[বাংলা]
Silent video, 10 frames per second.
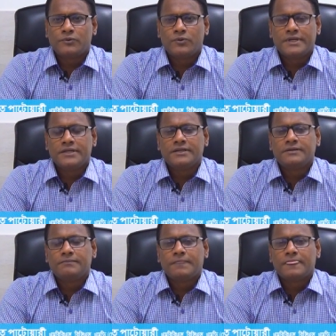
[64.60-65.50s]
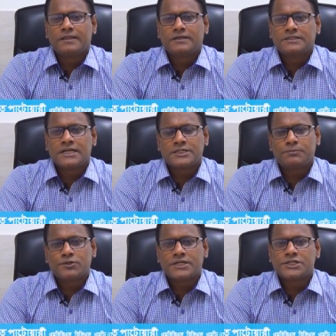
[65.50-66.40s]
রোগীর শ্বাস
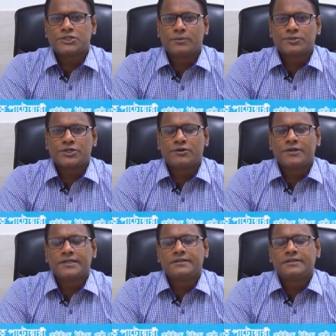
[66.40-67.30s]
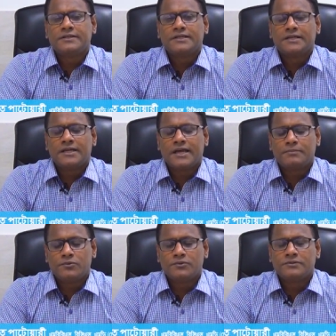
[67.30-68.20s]
প্রশ্বাসে সমস্যা হয়
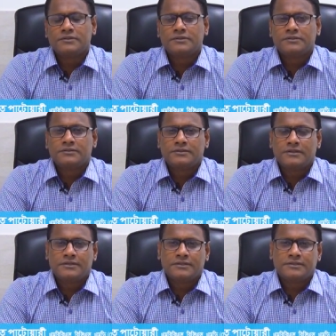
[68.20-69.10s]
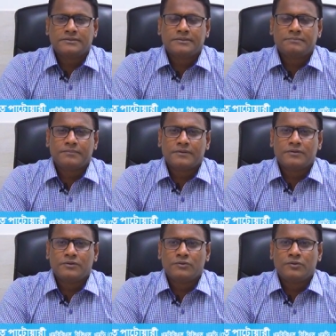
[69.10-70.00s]
এবং এই
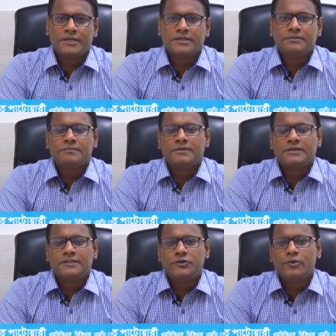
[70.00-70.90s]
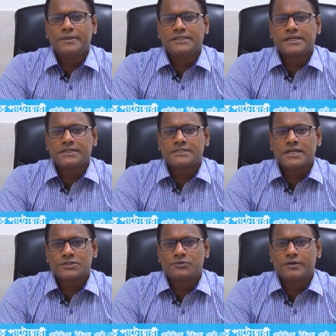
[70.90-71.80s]
রোগী দীর্ঘমেয়াদী একটা
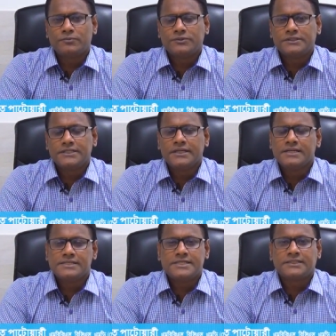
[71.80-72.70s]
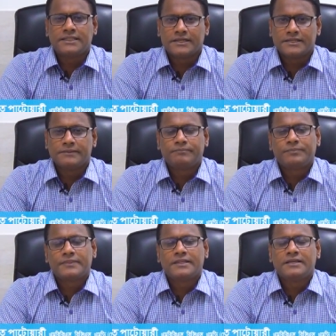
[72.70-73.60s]
শ্বাসরোগের মধ্যে দিয়ে যেতে থাকে
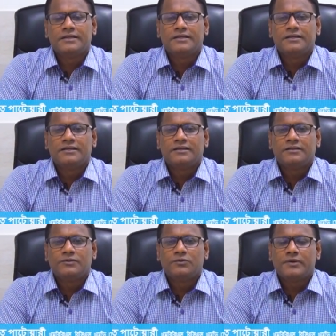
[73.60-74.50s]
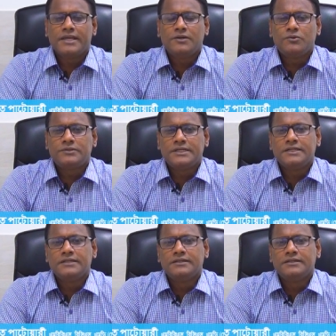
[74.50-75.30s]
তো এই রোগটি